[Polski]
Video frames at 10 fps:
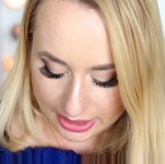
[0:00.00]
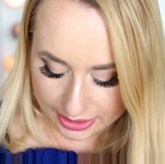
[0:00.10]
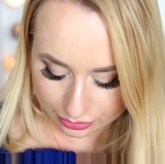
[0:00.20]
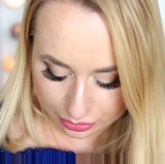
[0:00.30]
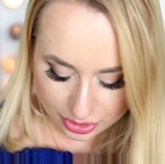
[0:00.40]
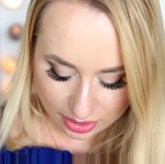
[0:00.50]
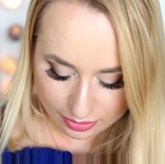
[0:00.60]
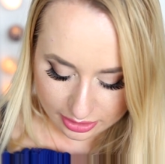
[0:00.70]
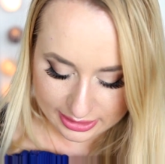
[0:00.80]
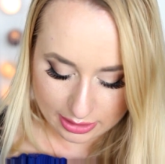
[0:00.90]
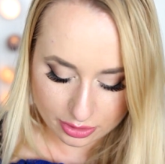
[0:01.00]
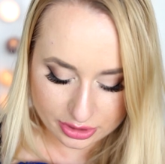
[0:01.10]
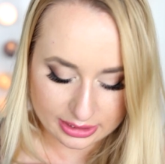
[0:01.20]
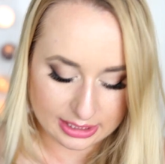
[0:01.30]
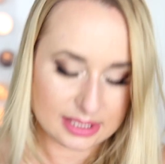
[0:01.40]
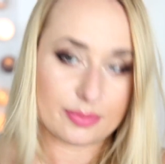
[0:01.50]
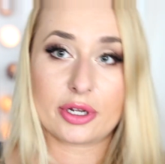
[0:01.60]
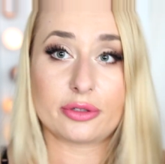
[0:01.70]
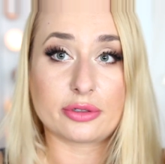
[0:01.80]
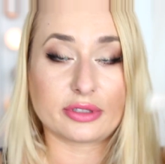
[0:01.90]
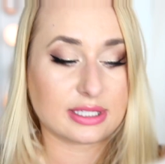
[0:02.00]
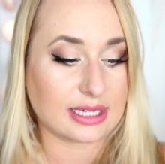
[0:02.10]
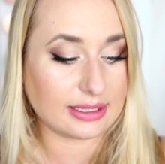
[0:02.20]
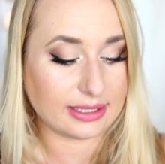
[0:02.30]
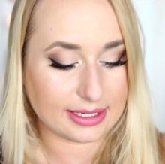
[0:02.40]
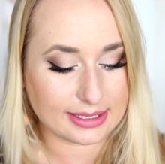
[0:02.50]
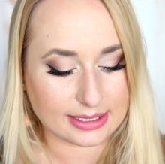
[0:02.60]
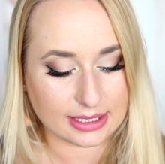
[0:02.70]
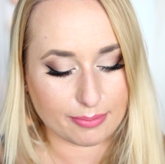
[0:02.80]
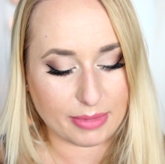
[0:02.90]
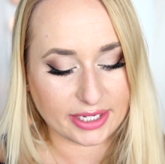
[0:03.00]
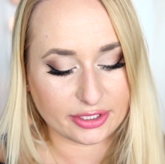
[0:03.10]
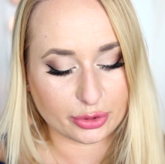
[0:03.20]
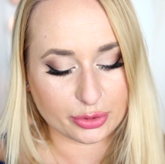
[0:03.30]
E, tuż obok nałożę teraz produkt z Catrice Made